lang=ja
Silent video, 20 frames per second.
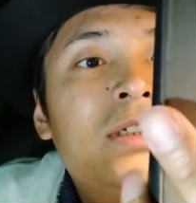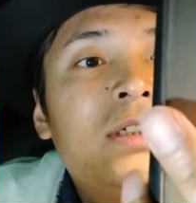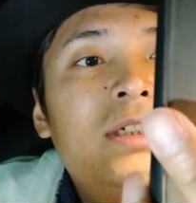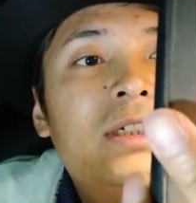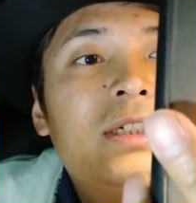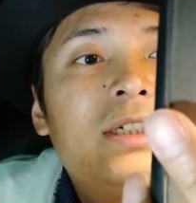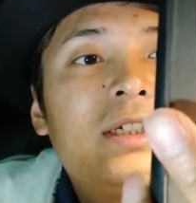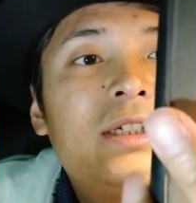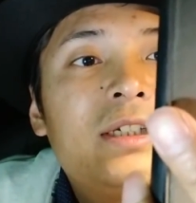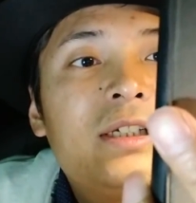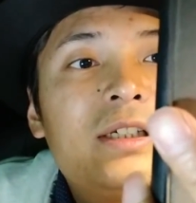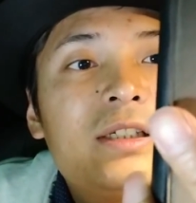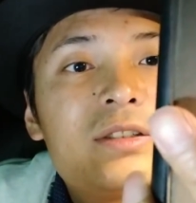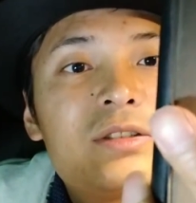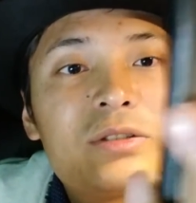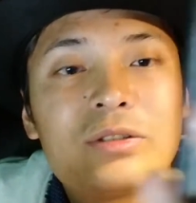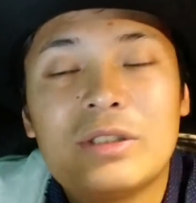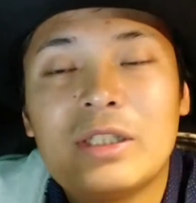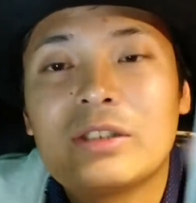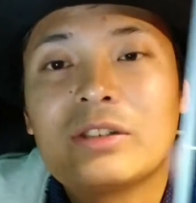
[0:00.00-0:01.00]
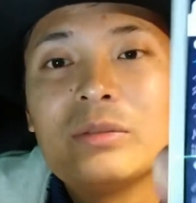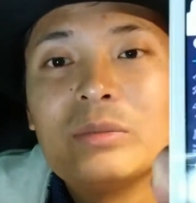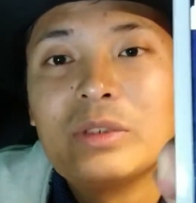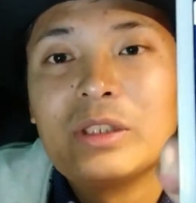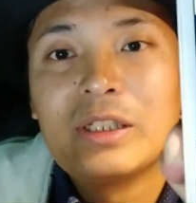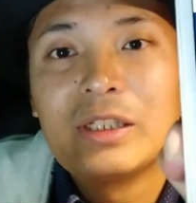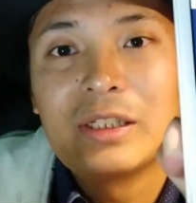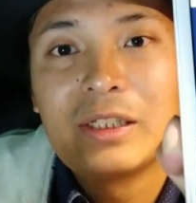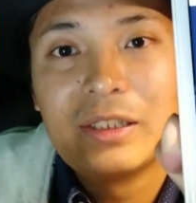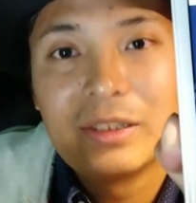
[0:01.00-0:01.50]
えー、ちょっと何とも言え
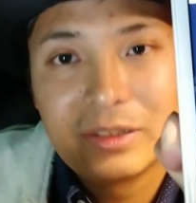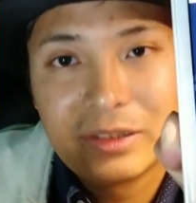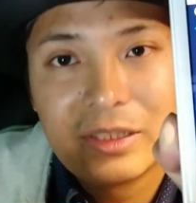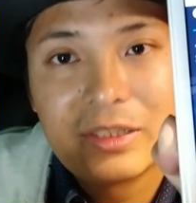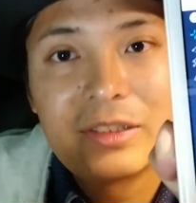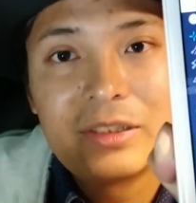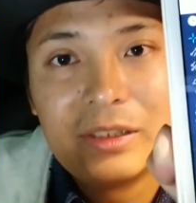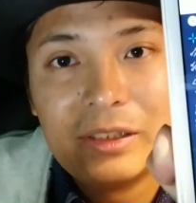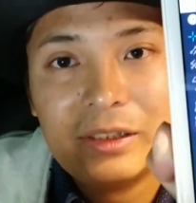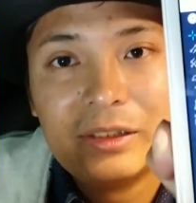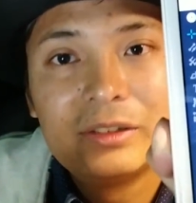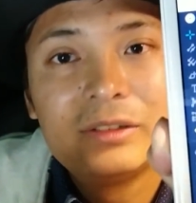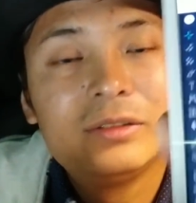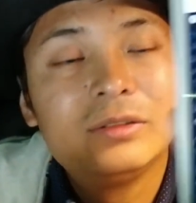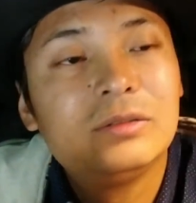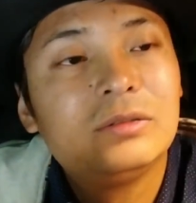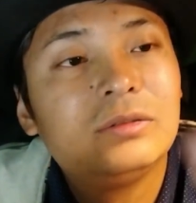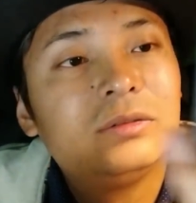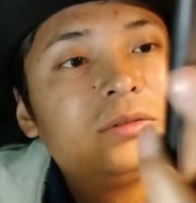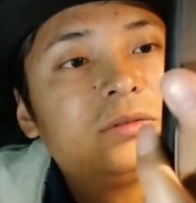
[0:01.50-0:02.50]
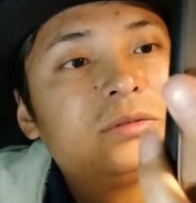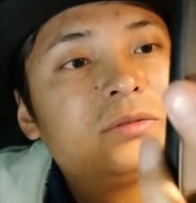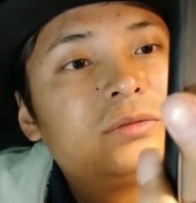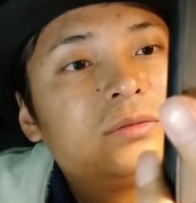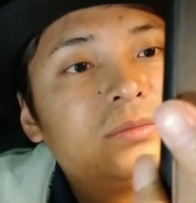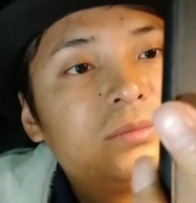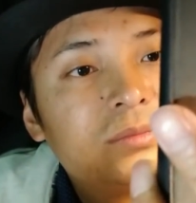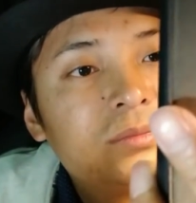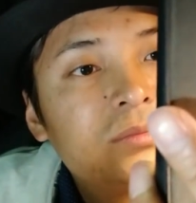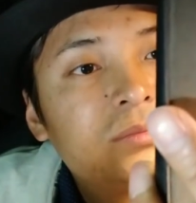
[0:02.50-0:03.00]
ない感じですね。
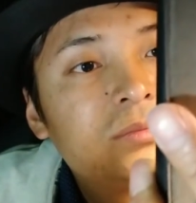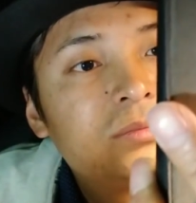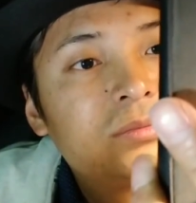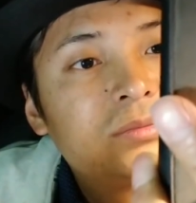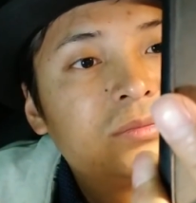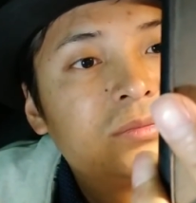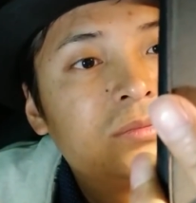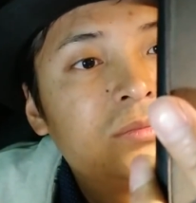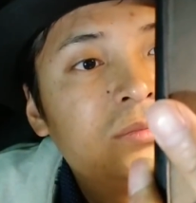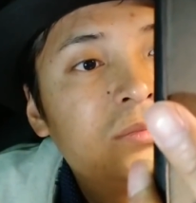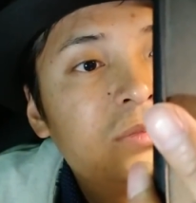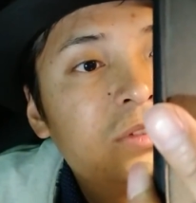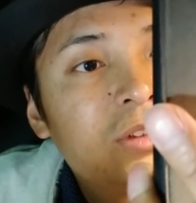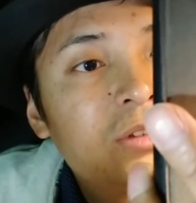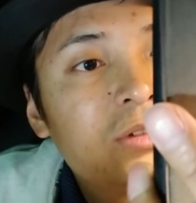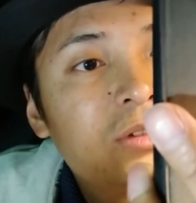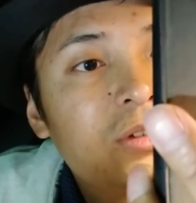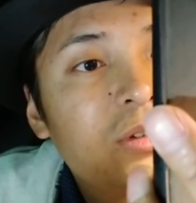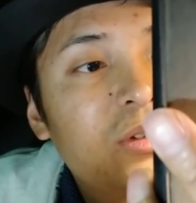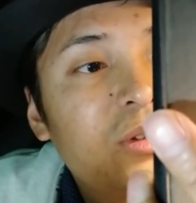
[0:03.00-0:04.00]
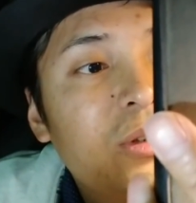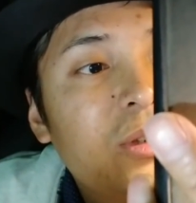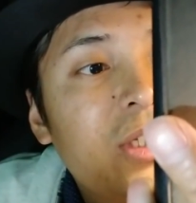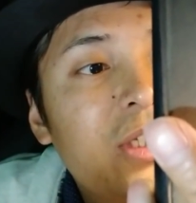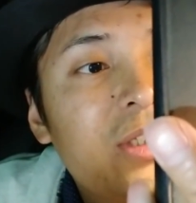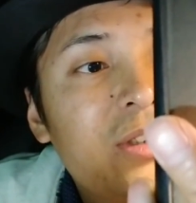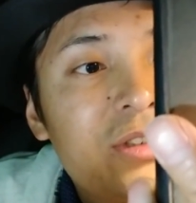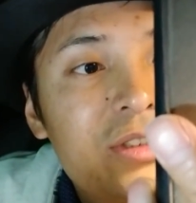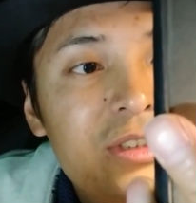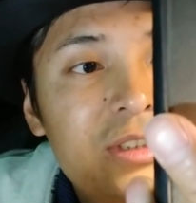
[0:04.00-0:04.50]
うーん、ちょっと
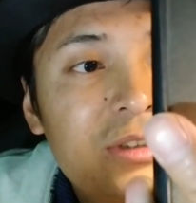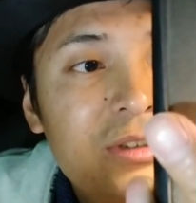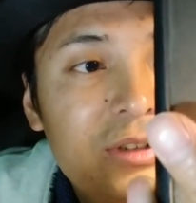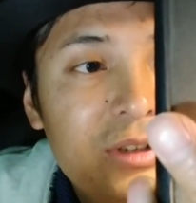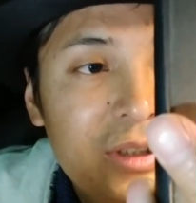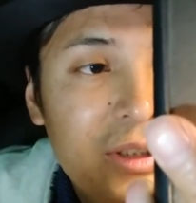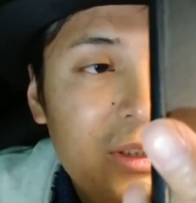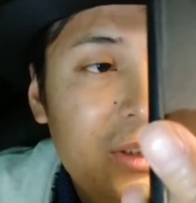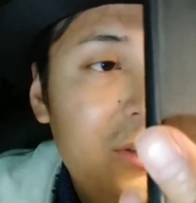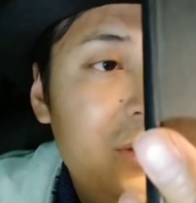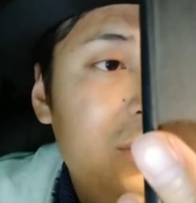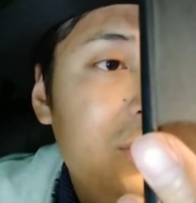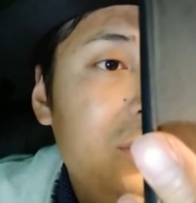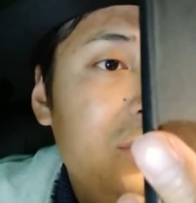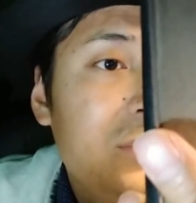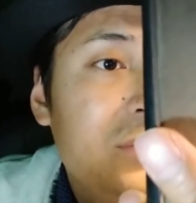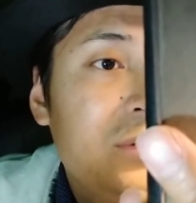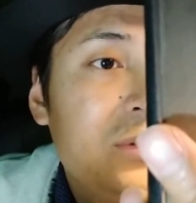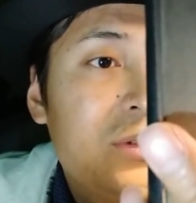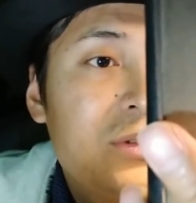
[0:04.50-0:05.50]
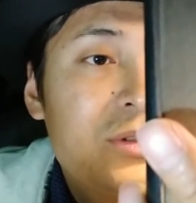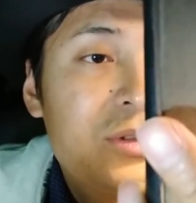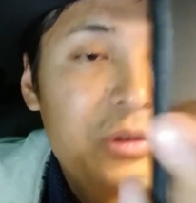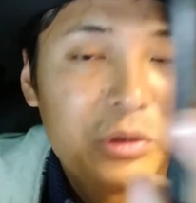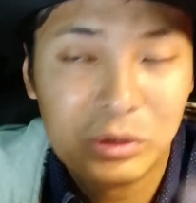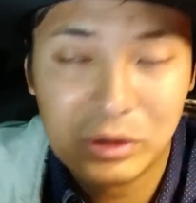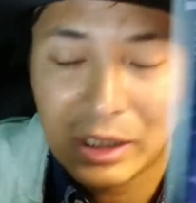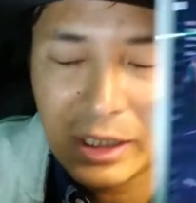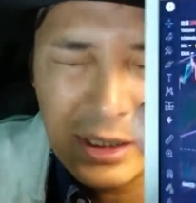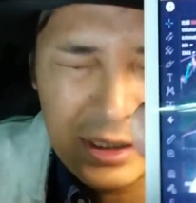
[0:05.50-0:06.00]
トレードしにくい
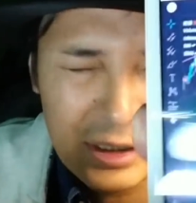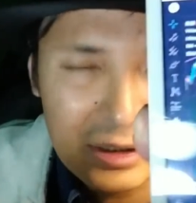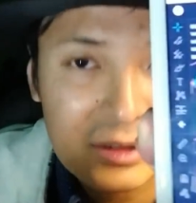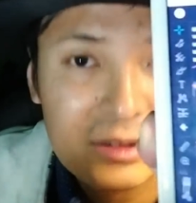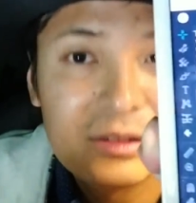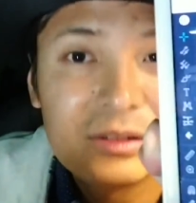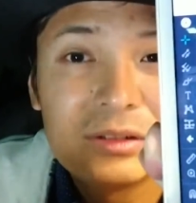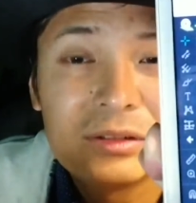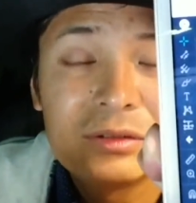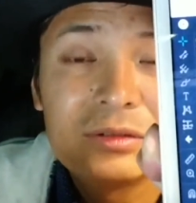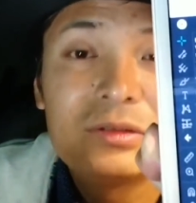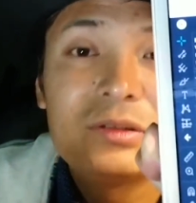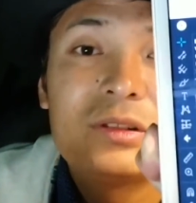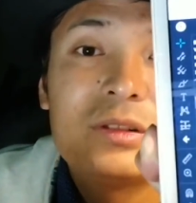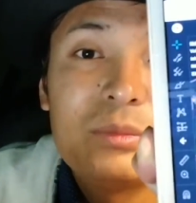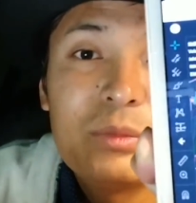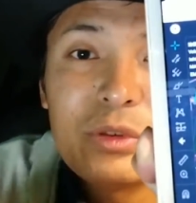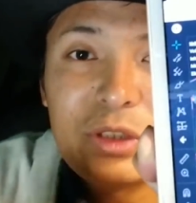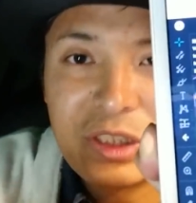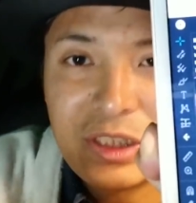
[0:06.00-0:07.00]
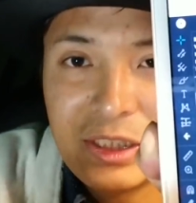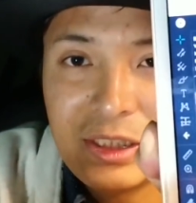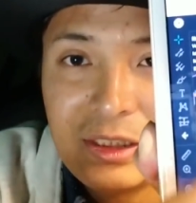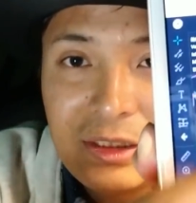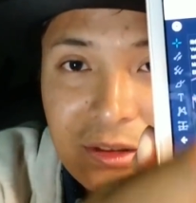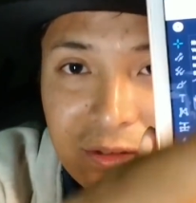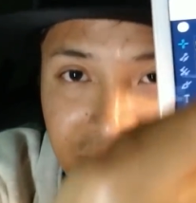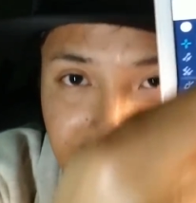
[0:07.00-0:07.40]
状態。もし、